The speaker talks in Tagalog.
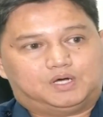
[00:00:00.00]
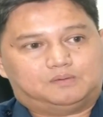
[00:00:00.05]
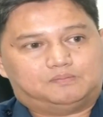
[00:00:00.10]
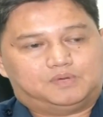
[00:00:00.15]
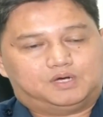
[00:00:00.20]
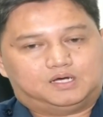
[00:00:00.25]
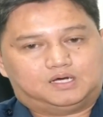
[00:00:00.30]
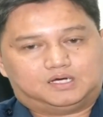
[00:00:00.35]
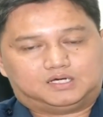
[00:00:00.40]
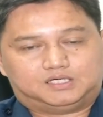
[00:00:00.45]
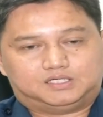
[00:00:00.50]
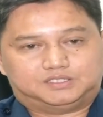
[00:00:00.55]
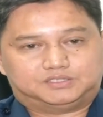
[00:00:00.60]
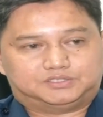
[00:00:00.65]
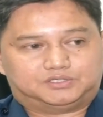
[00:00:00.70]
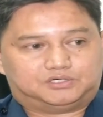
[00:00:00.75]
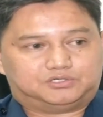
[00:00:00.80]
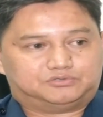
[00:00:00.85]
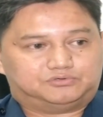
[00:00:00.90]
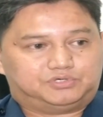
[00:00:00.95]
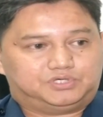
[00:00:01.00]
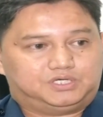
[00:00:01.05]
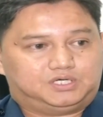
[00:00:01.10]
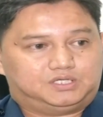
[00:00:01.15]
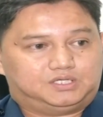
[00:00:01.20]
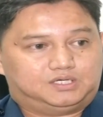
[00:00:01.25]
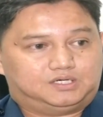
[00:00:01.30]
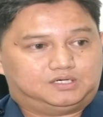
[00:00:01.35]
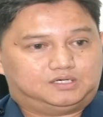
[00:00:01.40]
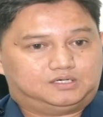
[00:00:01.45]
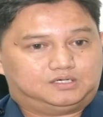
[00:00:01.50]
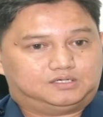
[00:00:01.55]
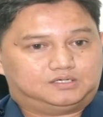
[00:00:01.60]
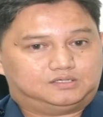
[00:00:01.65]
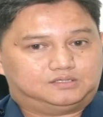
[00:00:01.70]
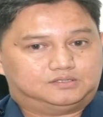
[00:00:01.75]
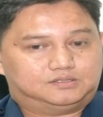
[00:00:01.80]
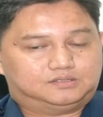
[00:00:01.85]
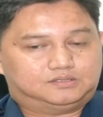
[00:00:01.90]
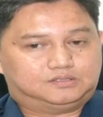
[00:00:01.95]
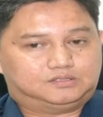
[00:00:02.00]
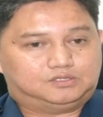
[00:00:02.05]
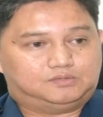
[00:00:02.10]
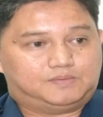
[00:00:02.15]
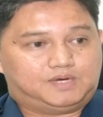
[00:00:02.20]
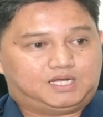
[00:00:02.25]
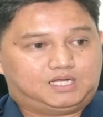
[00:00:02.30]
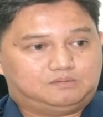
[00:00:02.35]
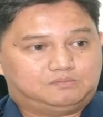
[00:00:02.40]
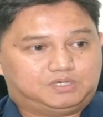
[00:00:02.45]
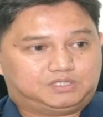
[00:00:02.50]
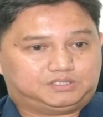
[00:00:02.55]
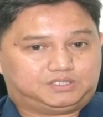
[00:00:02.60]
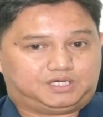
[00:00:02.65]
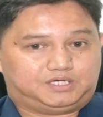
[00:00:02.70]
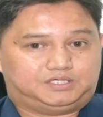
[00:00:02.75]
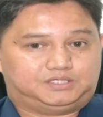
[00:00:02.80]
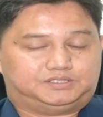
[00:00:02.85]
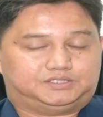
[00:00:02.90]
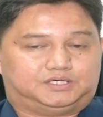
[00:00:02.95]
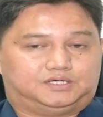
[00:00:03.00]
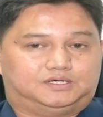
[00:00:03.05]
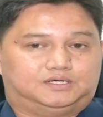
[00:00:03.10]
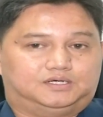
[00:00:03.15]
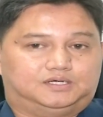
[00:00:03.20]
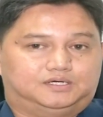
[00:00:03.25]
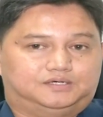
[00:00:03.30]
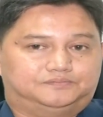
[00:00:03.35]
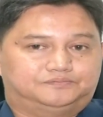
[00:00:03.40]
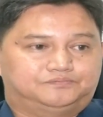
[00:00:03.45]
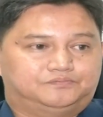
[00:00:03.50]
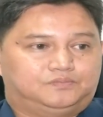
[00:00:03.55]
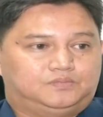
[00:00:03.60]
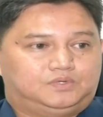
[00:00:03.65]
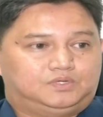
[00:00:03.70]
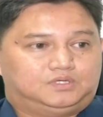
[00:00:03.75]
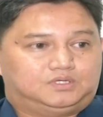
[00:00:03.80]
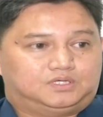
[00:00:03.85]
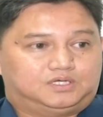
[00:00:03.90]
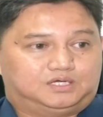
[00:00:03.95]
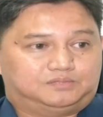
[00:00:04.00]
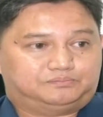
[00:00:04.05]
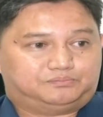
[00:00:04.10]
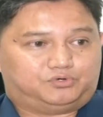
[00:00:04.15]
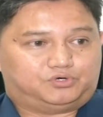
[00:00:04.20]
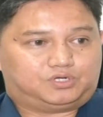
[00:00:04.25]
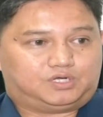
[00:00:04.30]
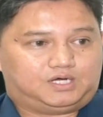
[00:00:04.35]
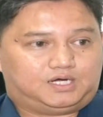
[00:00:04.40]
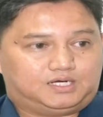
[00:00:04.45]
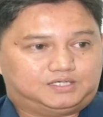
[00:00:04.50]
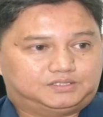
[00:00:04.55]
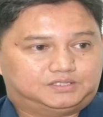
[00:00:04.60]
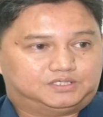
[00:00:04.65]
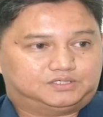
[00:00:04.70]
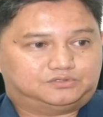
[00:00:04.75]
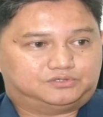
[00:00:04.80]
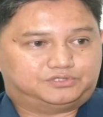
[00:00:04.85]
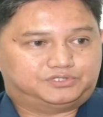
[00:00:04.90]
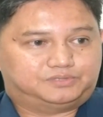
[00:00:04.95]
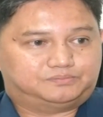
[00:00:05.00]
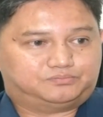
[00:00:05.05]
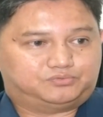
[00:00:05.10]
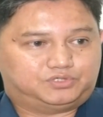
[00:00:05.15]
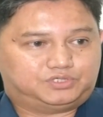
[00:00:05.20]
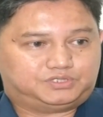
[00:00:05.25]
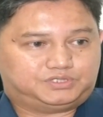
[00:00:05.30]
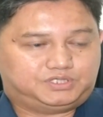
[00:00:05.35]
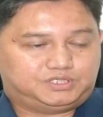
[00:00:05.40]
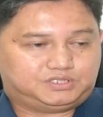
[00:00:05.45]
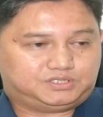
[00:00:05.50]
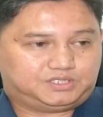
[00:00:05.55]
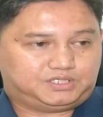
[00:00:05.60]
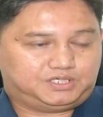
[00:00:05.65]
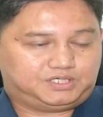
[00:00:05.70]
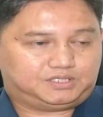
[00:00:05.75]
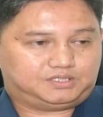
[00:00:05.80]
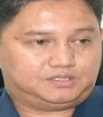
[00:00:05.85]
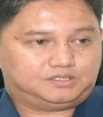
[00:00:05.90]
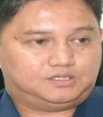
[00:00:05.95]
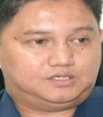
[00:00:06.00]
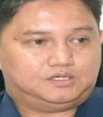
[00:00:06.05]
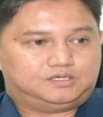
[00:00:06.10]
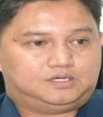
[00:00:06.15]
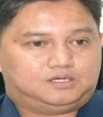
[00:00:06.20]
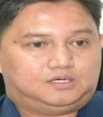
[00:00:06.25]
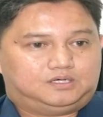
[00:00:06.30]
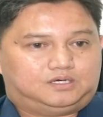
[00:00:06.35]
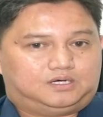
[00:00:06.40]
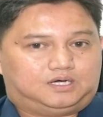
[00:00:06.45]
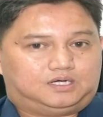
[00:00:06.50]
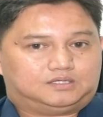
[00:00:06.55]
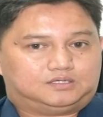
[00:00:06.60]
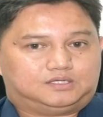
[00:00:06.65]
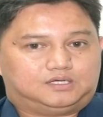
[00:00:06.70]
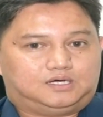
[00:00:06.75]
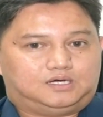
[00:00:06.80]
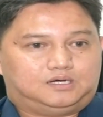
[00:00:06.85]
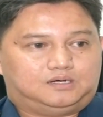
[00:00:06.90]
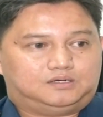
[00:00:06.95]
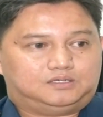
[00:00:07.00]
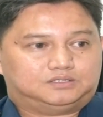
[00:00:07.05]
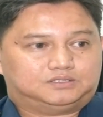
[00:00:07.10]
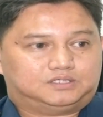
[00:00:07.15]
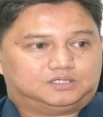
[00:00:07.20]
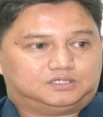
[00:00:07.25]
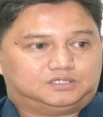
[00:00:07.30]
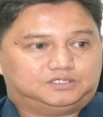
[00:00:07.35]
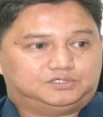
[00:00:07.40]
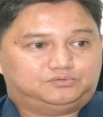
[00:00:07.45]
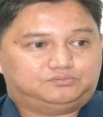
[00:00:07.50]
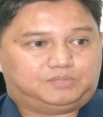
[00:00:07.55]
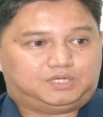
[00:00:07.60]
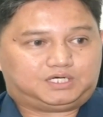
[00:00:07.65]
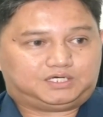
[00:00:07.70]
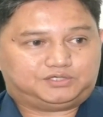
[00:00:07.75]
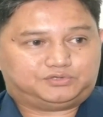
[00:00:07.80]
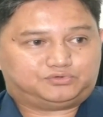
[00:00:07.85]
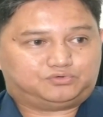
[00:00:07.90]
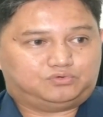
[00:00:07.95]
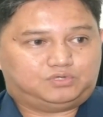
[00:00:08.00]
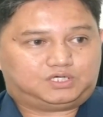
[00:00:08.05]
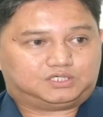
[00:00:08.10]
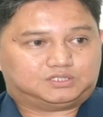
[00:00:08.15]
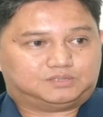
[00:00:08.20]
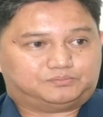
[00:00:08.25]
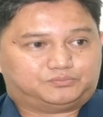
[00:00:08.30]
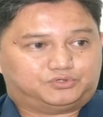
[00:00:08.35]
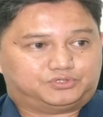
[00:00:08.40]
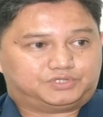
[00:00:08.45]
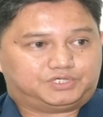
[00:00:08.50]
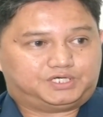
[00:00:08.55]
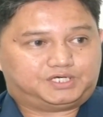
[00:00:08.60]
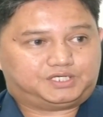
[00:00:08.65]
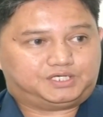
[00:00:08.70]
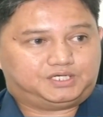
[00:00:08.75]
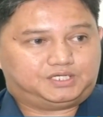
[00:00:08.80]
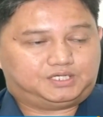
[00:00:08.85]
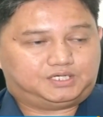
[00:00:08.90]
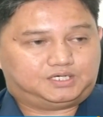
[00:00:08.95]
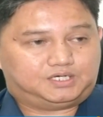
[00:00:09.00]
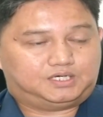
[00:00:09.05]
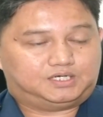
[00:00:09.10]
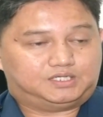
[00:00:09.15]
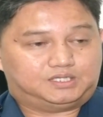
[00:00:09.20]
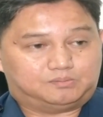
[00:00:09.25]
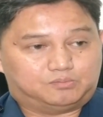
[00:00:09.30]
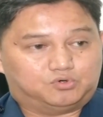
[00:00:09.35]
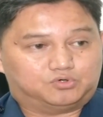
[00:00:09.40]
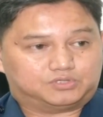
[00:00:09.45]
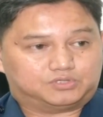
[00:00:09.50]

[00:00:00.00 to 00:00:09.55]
iba pang mga kinasakatan niya na lumalabas siya isang uh, ah, gun for heart sa Northern Police District at uh, siya rin yung malaking tulak sa port area ng uh,